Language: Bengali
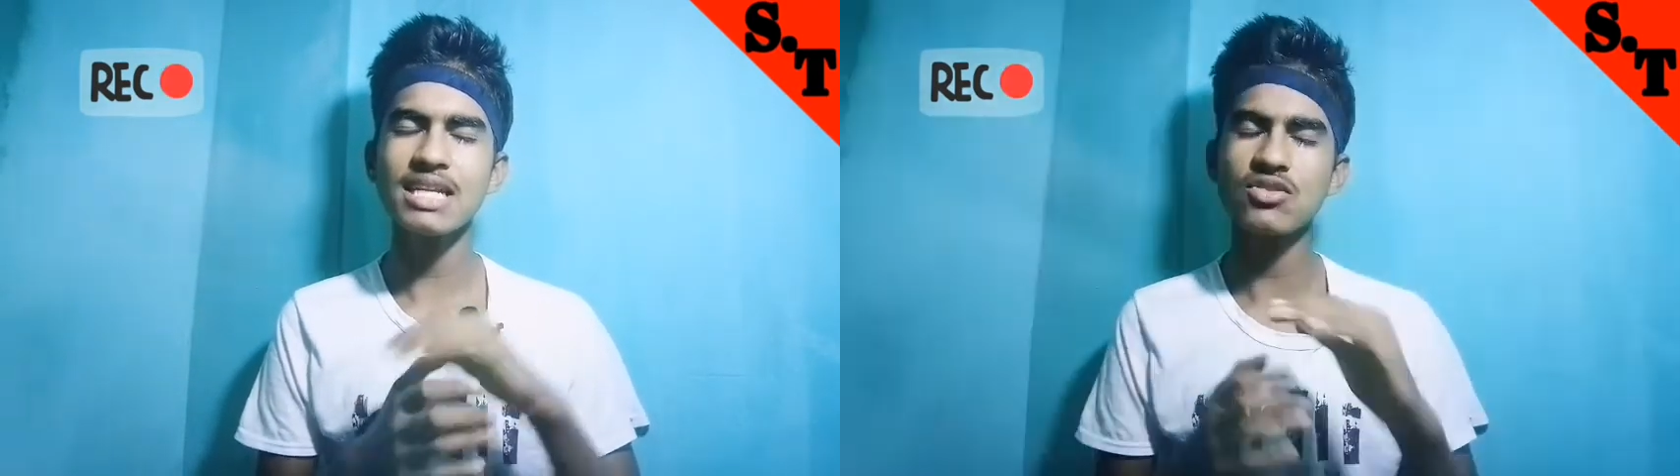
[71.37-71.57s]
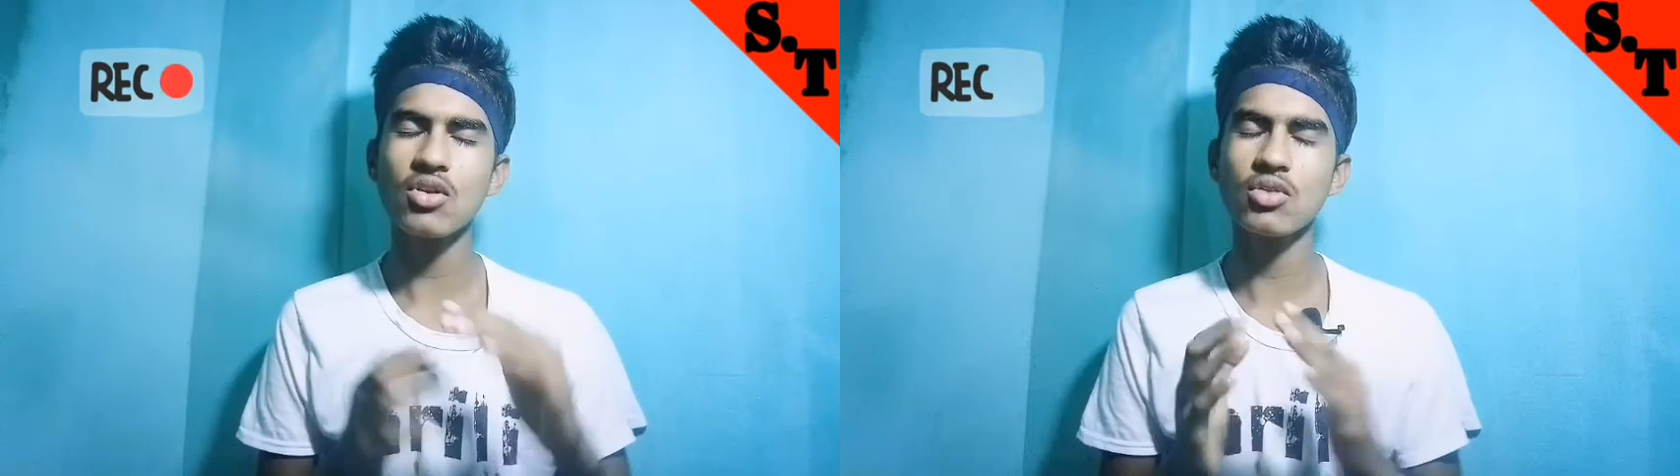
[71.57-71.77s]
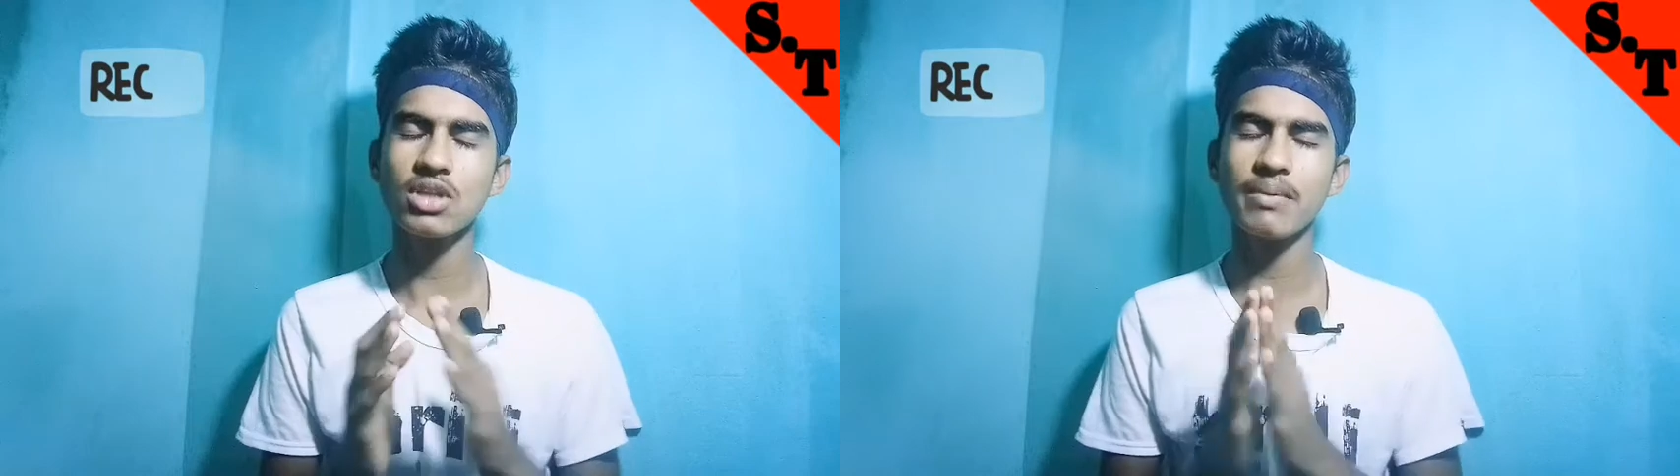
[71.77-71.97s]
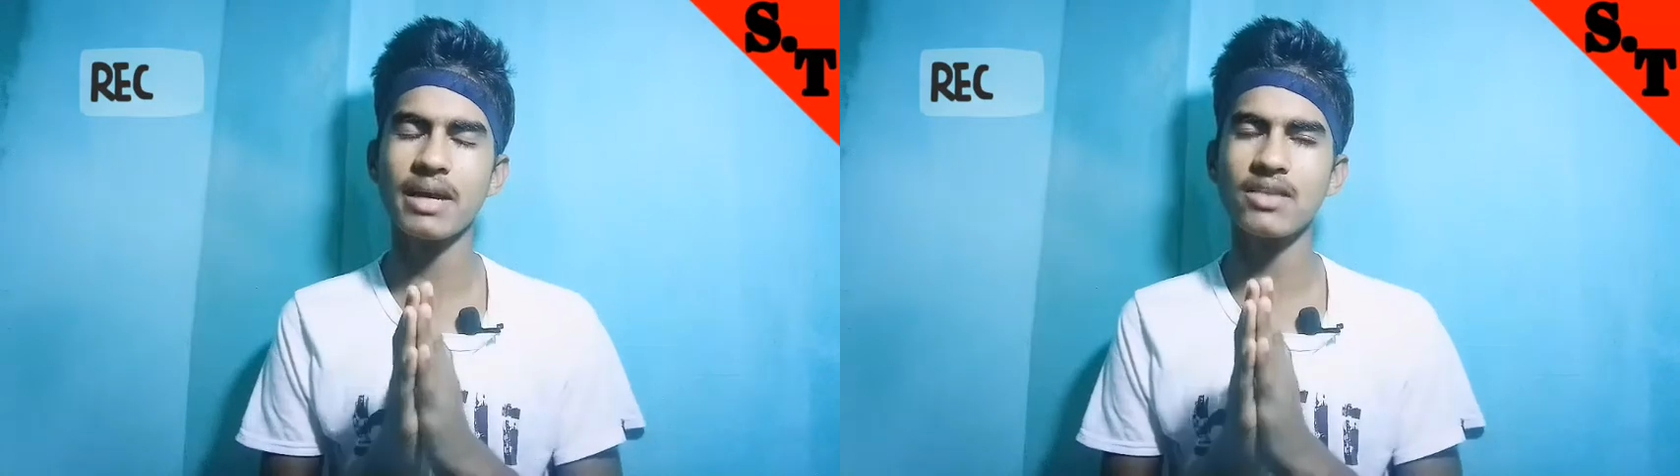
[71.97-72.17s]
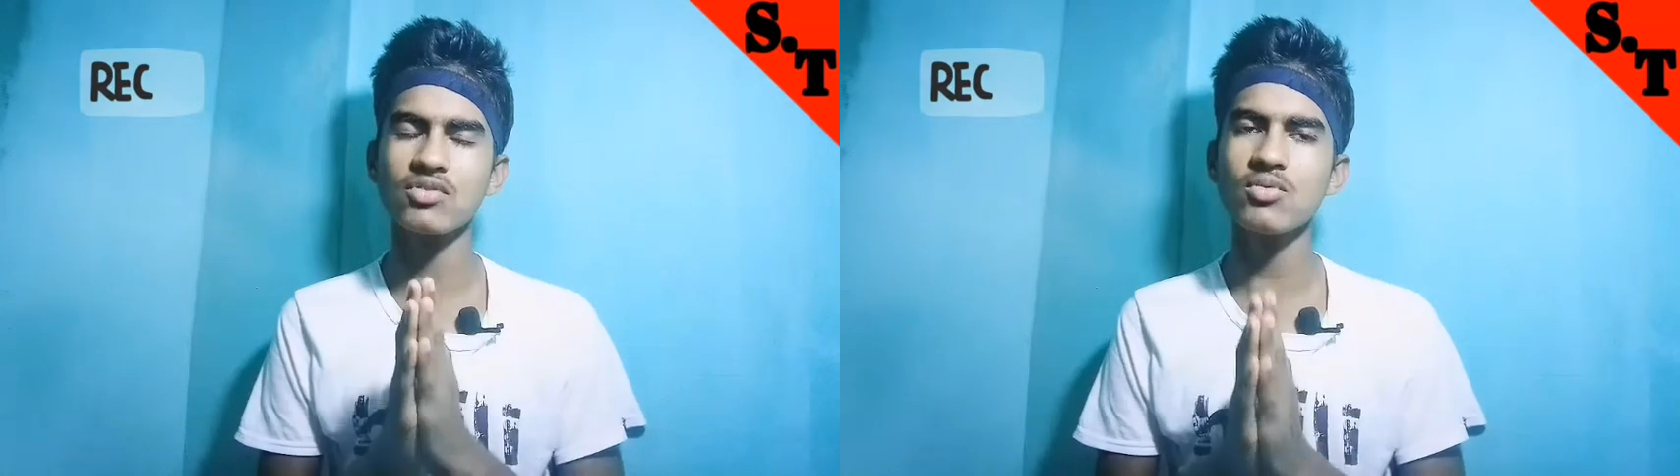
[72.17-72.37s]
ইনস্টল করতে
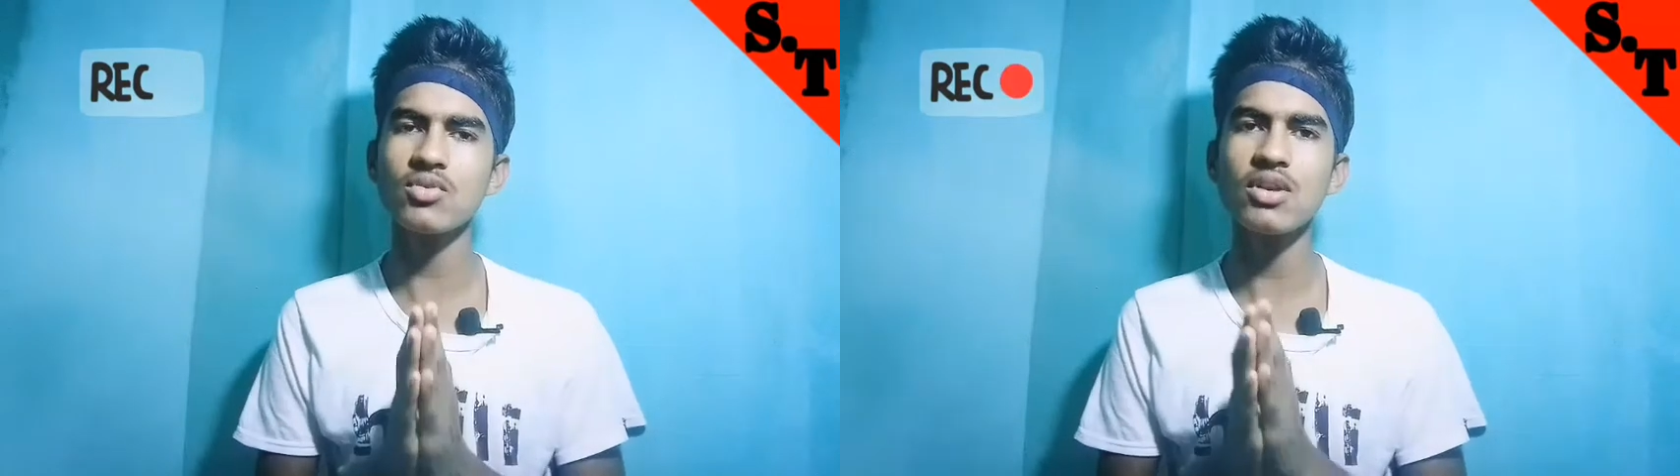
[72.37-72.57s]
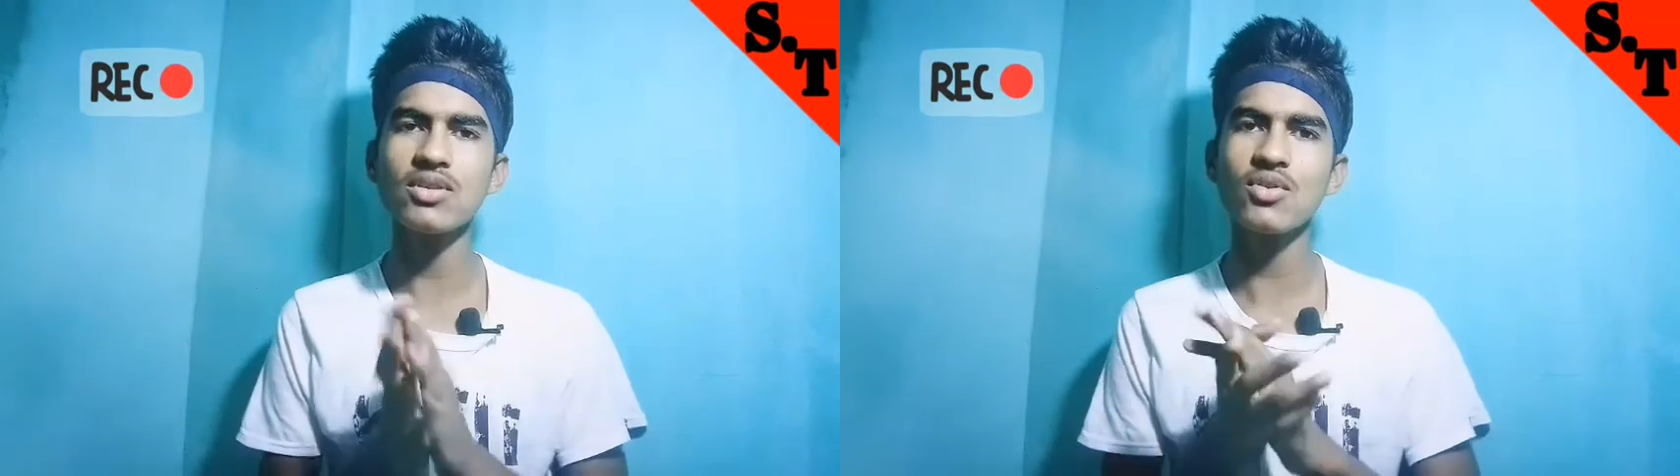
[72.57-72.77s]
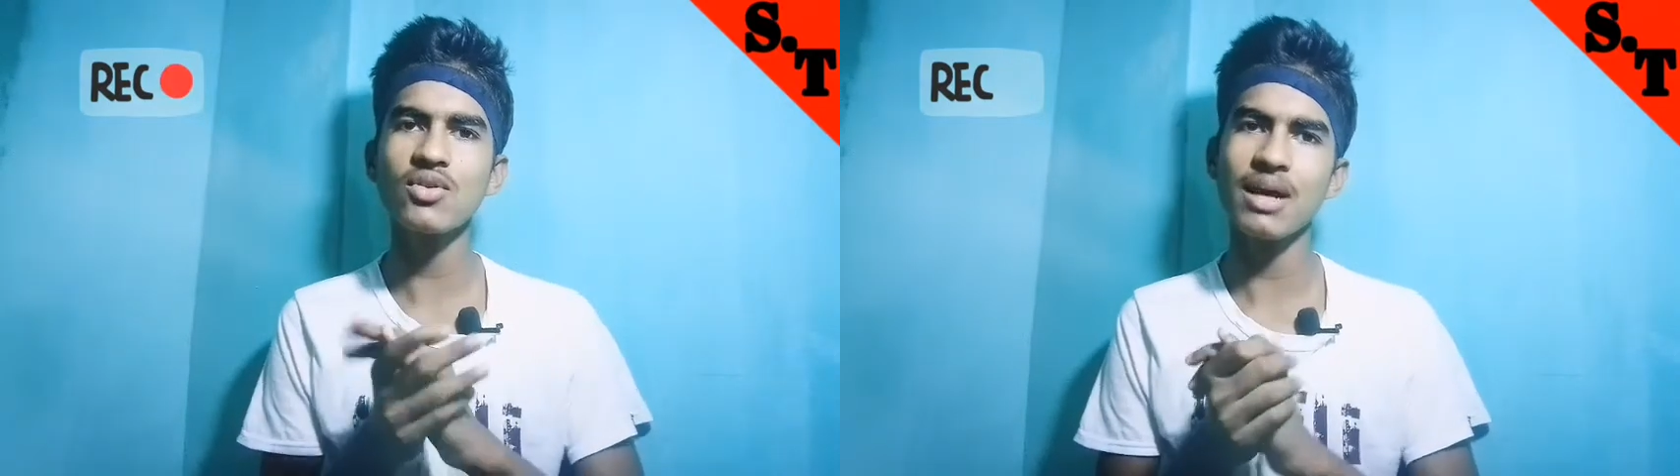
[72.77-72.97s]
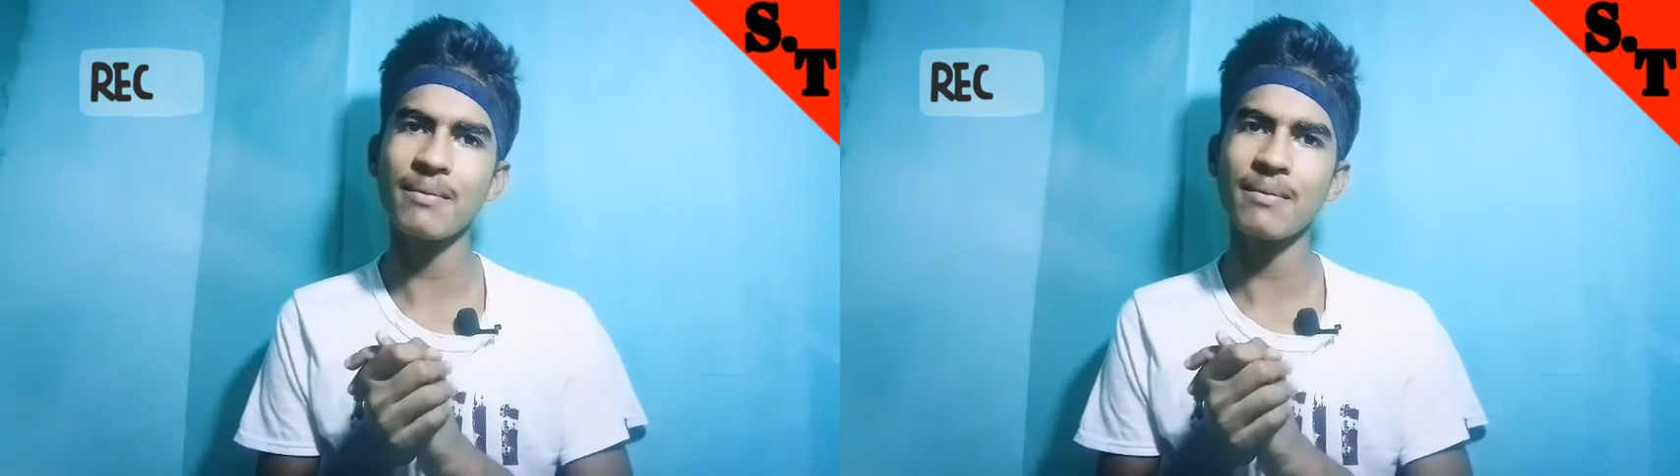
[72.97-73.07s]
পারেন সো বন্ধুরা চলুন